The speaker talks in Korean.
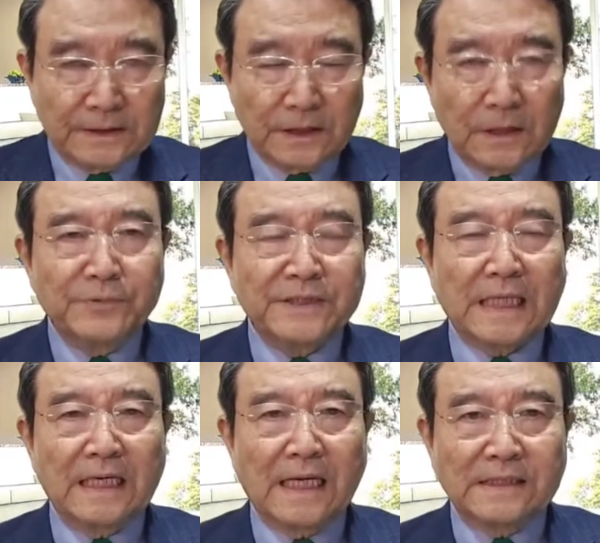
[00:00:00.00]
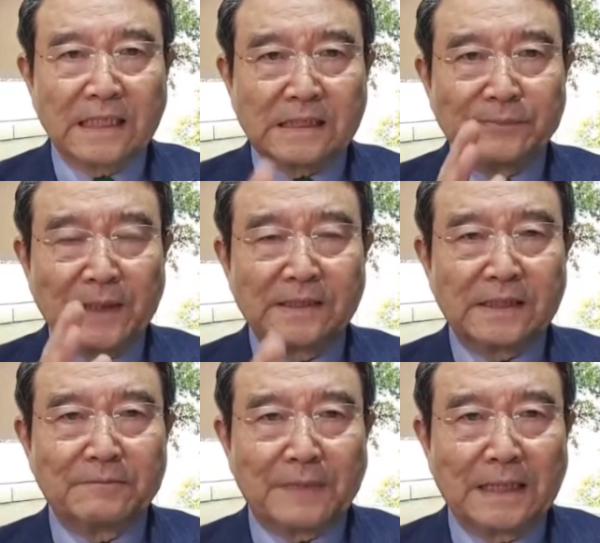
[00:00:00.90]
여러분 잘 아시겠지만
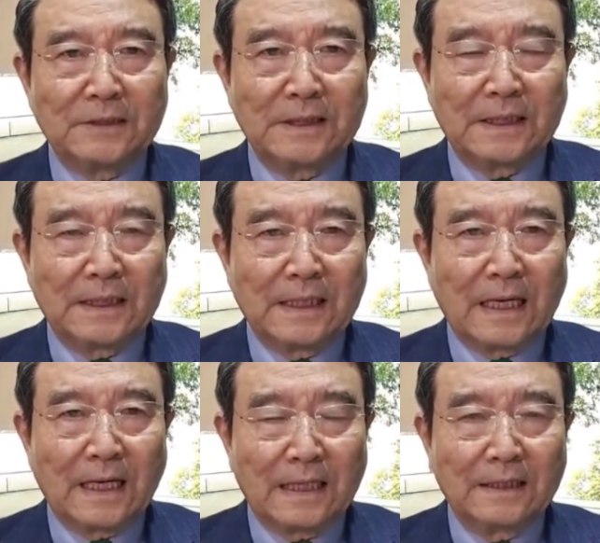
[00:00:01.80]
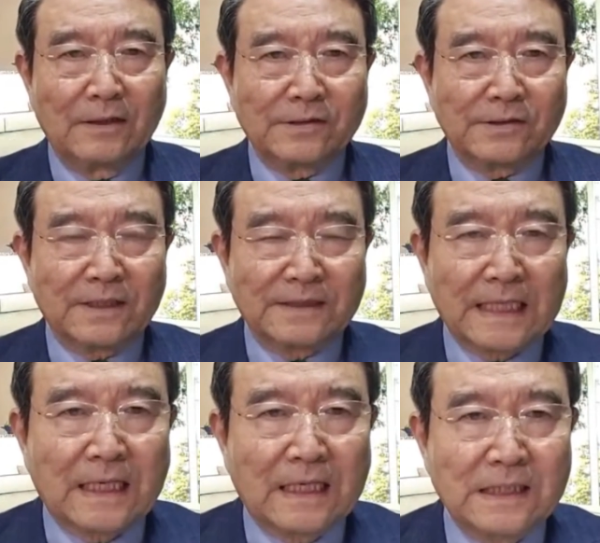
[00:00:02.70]
이제는 많이 알려져서
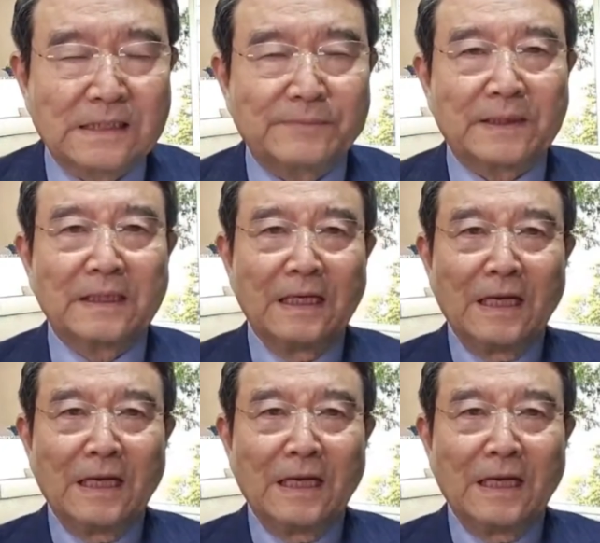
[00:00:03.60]
잘 알겠지만